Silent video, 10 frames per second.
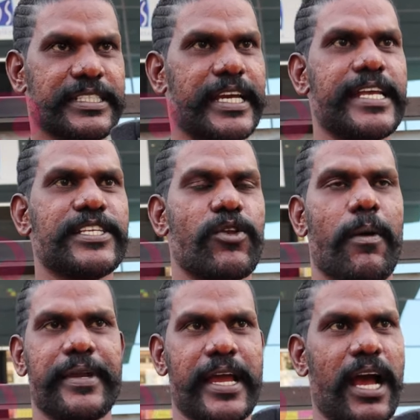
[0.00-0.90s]
జై జై
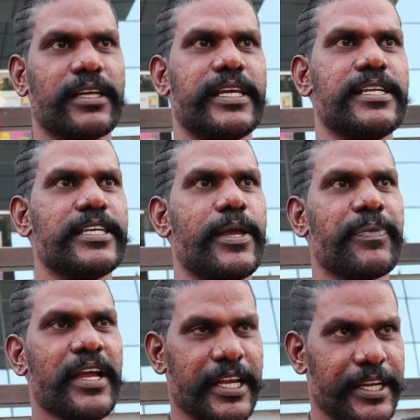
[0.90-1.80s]
శ్రీరామ్ నాకు తెలిసి
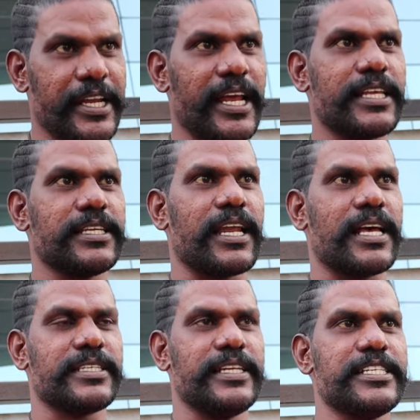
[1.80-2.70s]
ఇన్నేళ్ళ
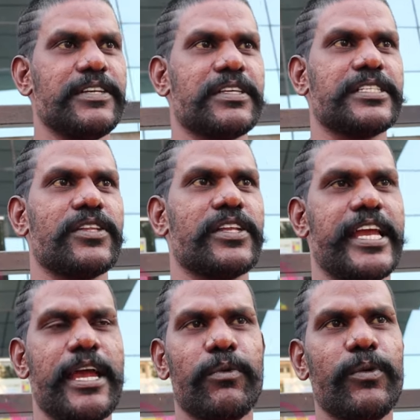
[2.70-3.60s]
నా సినీ జీవిత చరిత్ర
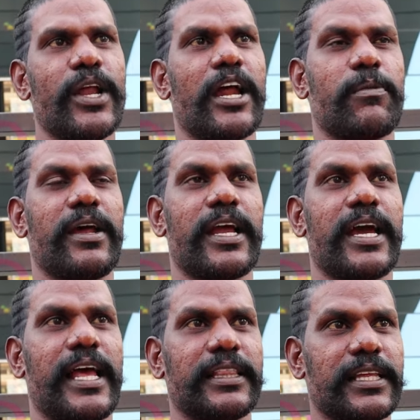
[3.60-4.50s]
ఏ మూవీలో హనుమాన్
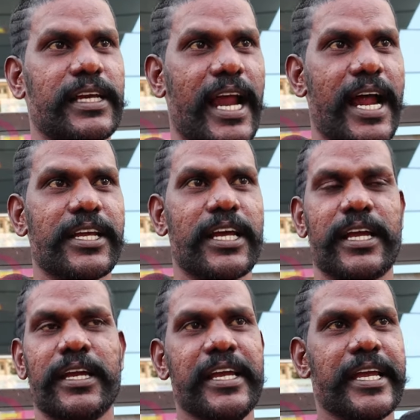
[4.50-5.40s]
గారి అంత గ్రాండ్గా
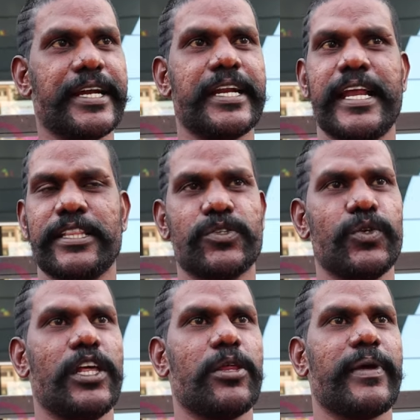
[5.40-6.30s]
ఎంట్రీని అయితే
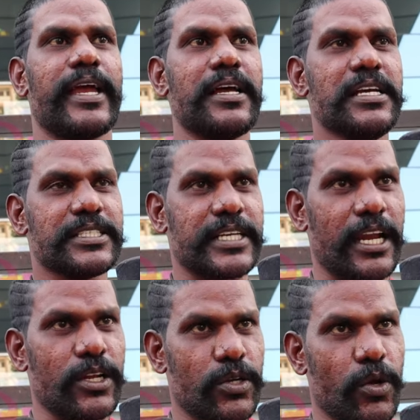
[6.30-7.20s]
చూడలేదు భయ
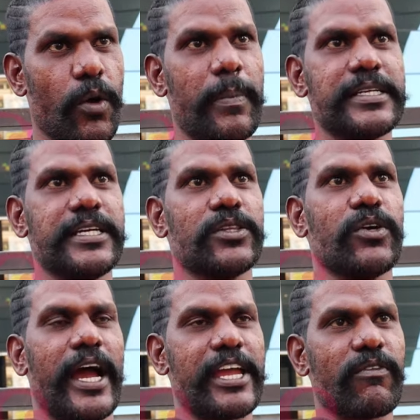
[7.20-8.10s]
చాలా లో
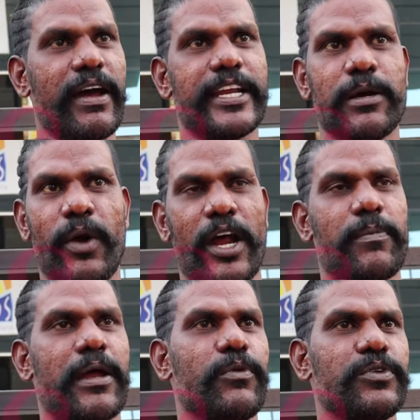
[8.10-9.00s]
బడ్జెట్తో హై క్వాలిటీగా
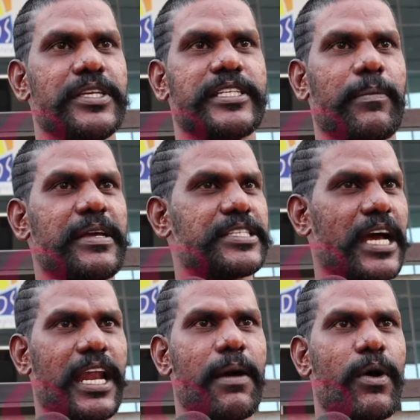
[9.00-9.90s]
హనుమాన్ మూవీ తీశారు భయ
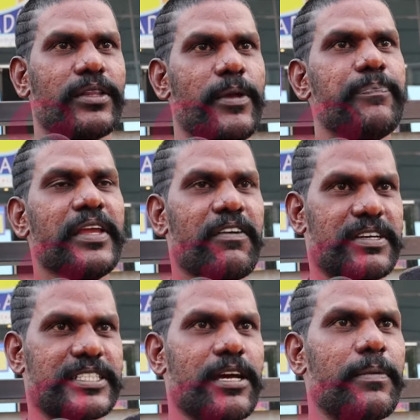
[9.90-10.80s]
చాలా బాగుంది
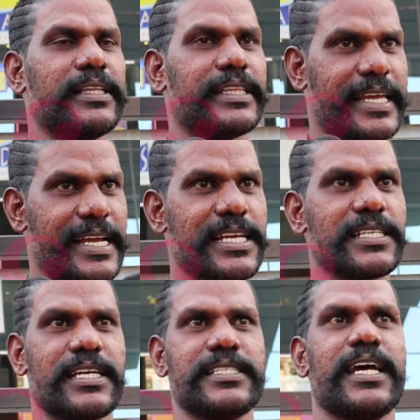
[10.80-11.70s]
ఫస్ట్ ఆఫ్ ఆల్ తేజ
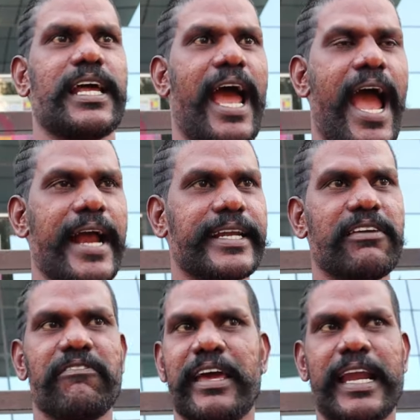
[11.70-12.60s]
సజ్జ గారు
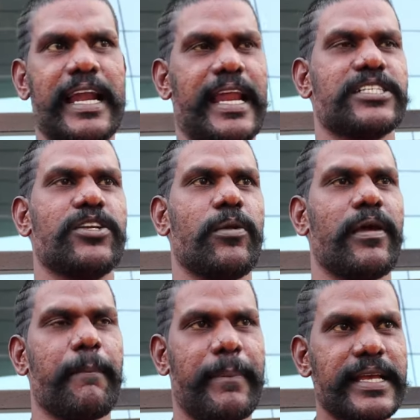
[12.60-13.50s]
యాక్టింగ్ వేరే నెక్స్ట్
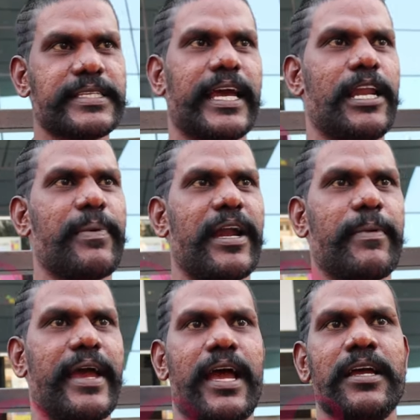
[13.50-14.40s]
పీక్స్కి
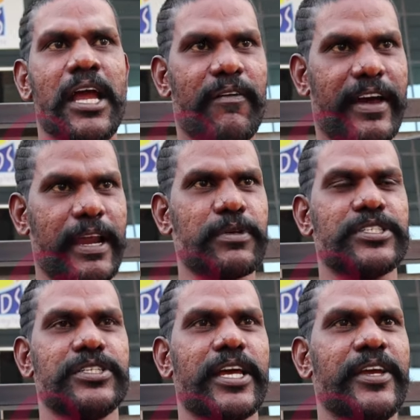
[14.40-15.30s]
వెళ్ళిపోయాడు భయ ఆయన ఇప్పుడు
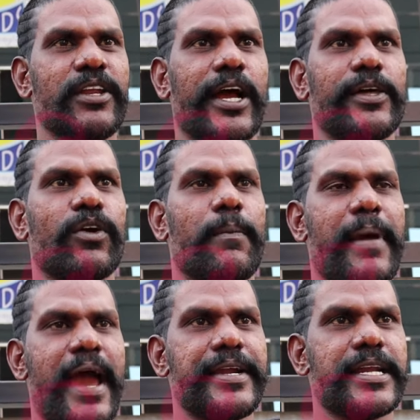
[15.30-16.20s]
చిన్న హీరో కాదు ఒక
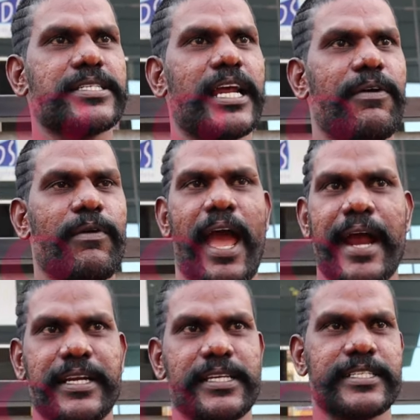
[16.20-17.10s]
పాన్ ఇండియా స్టార్ లెవెల్లో
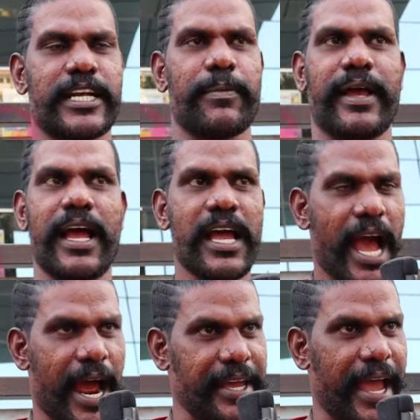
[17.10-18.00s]
యాక్టింగ్ చేశాడు భయ
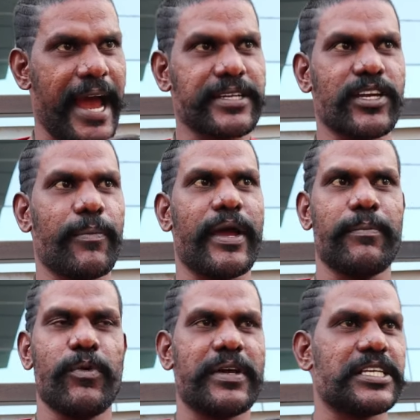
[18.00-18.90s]
ఆయనకి హ్యాట్స్ ఆఫ్ భయ
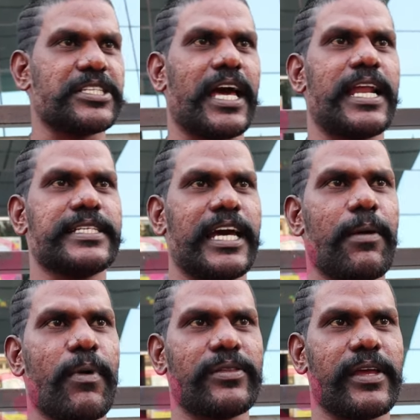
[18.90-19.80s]
మూవీ అయితే చాలా
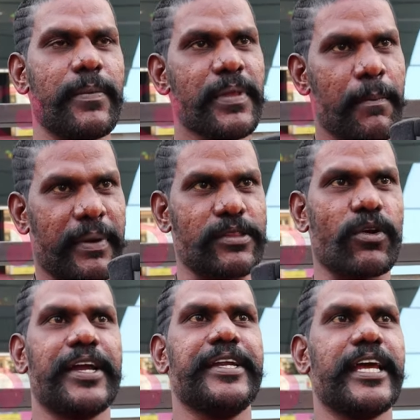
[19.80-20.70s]
చాలా బాగుంది ప్రతి
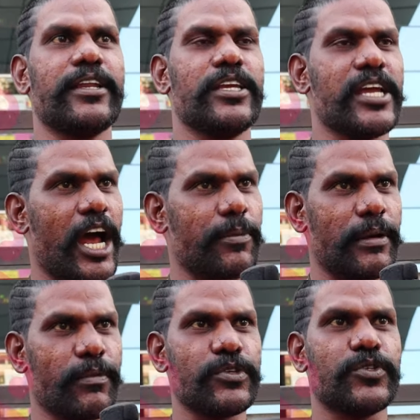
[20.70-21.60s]
ఒక్క ఇండియన్ ఈ
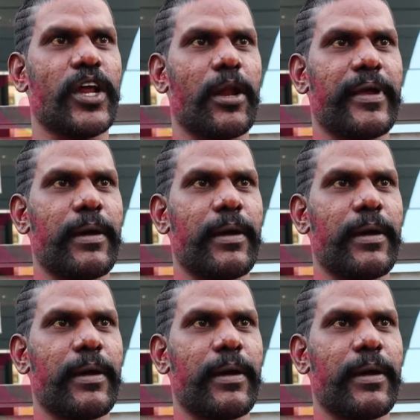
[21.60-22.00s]
హనుమాన్ మూవీ చూడాలి